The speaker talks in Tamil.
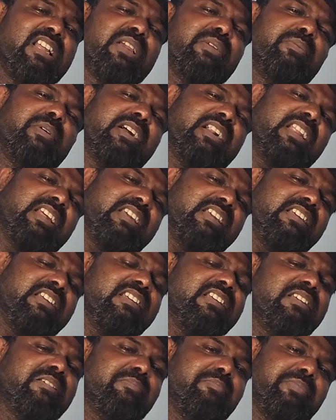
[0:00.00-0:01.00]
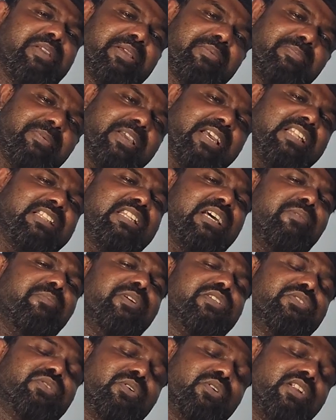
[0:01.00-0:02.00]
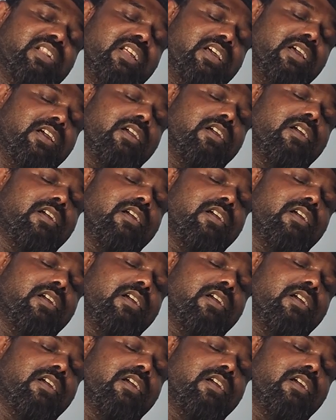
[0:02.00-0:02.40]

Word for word: ஏய் மக்களை பிபி ஏத்தாம சொல்லல